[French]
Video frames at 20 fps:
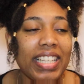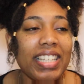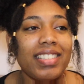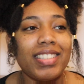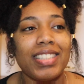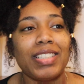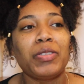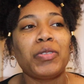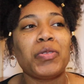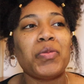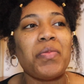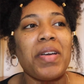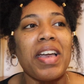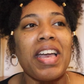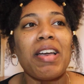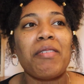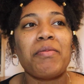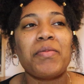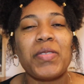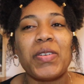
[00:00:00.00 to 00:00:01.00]
Oui, si tu
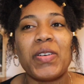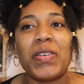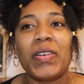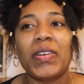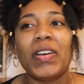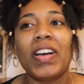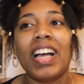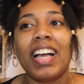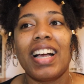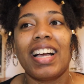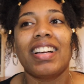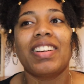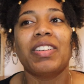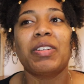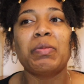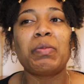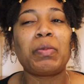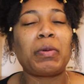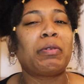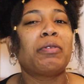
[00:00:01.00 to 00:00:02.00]
m'aimes, euh,
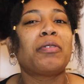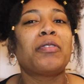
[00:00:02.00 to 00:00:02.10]
euh,